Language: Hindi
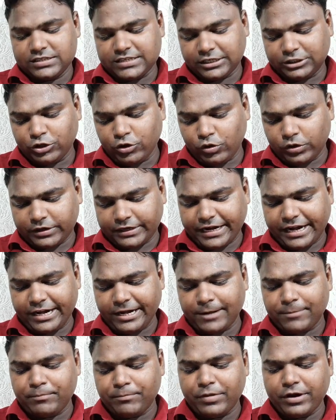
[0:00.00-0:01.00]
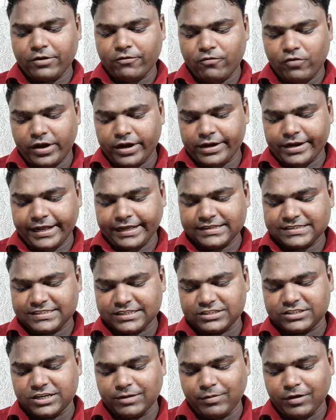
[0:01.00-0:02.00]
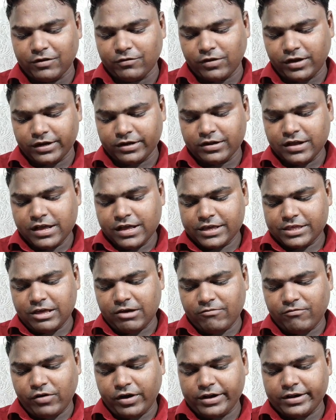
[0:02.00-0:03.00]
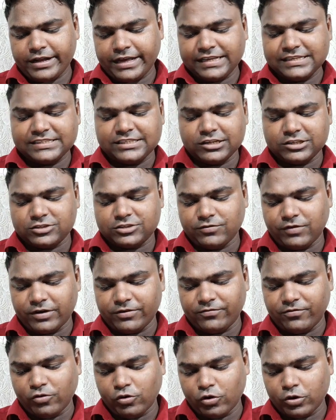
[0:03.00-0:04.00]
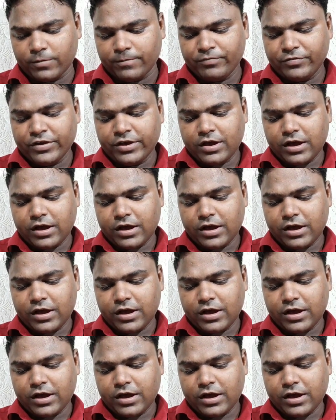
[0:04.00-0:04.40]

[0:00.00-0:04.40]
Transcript: साथियों ट्रेन नंबर वन नाइन सिक्स डबल वन या वन नाइन सिक्स वन फोर